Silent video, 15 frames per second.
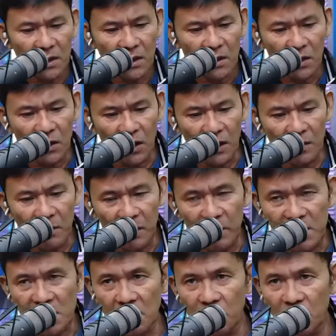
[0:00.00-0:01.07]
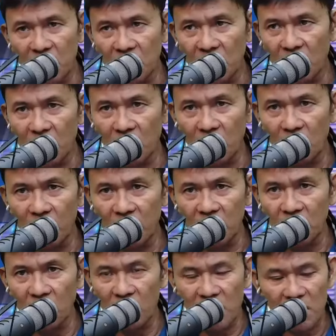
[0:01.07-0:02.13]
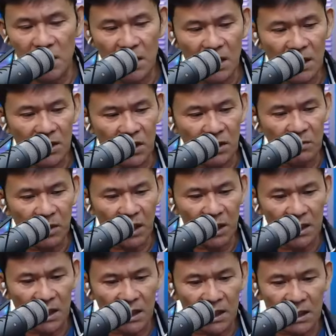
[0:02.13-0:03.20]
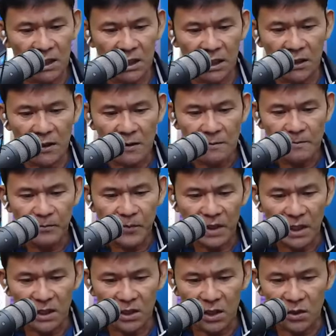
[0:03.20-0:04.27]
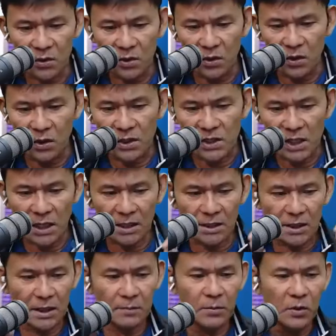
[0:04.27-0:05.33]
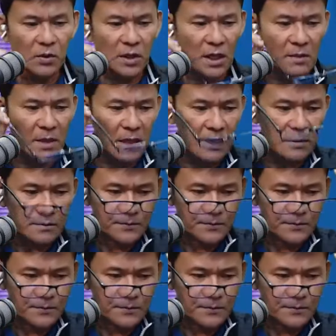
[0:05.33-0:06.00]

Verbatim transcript: Okay, magbasa muna tayo ng komento sa ating mga nakikinig at nanonood sa ating programa.